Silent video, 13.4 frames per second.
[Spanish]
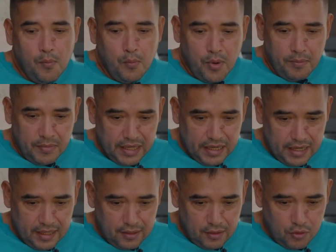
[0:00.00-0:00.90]
Pues
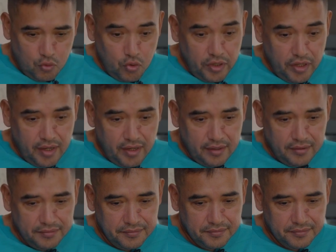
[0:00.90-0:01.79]
mire, Dunia
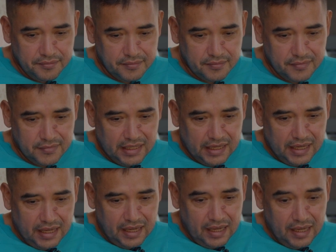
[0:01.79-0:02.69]

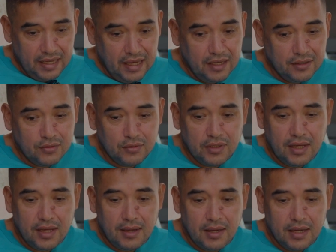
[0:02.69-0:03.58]
ella es
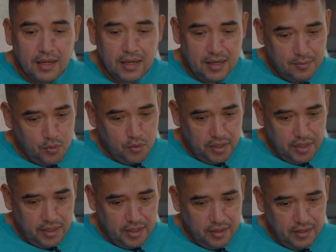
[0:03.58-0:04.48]
una gran
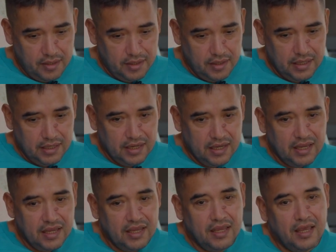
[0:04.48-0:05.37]
mujer
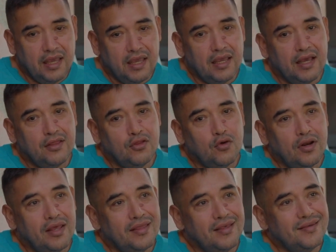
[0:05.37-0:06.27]
y ella no
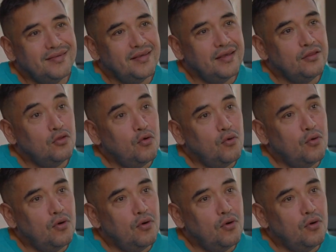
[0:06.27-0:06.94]
le dice no